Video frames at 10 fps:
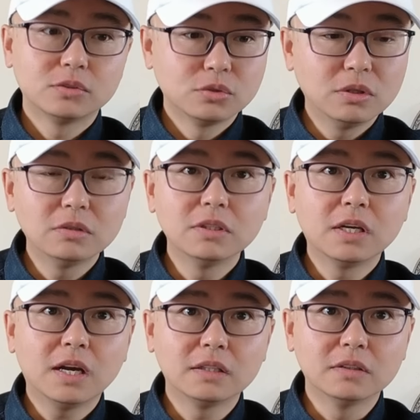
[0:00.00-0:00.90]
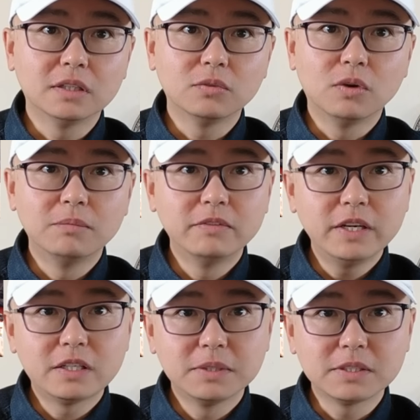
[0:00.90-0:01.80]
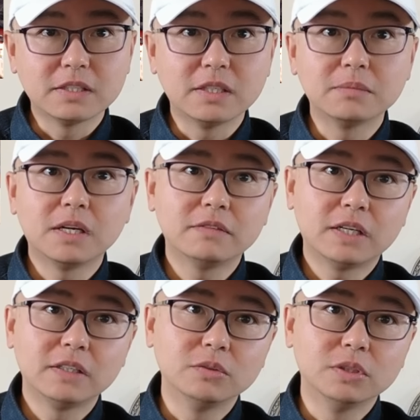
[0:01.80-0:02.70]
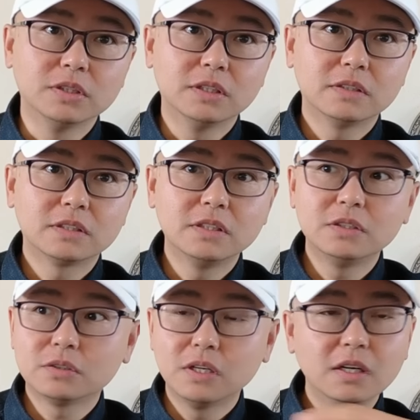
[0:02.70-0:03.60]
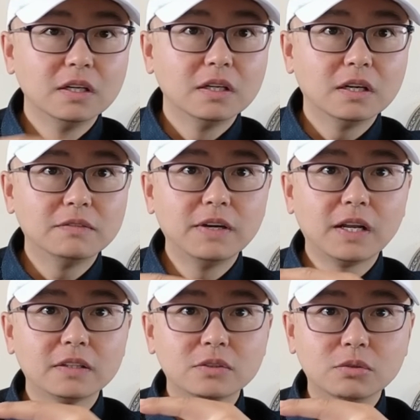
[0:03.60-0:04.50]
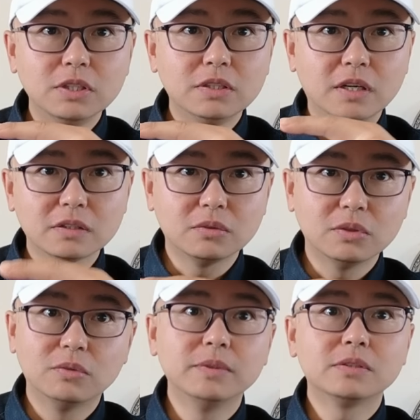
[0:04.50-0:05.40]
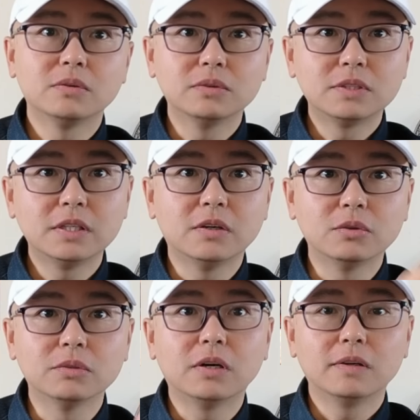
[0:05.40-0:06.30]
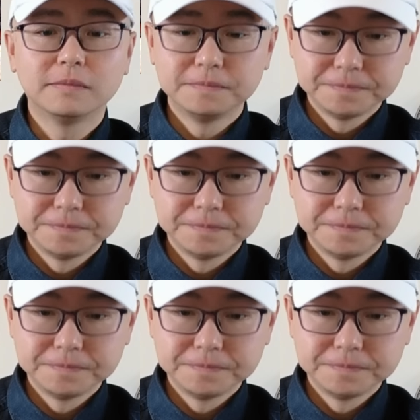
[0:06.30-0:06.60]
所有人都能看到的，我们为什么在柬埔寨挖这条运河？实际就是啊未来从印度洋走的，我们就走这条通道了。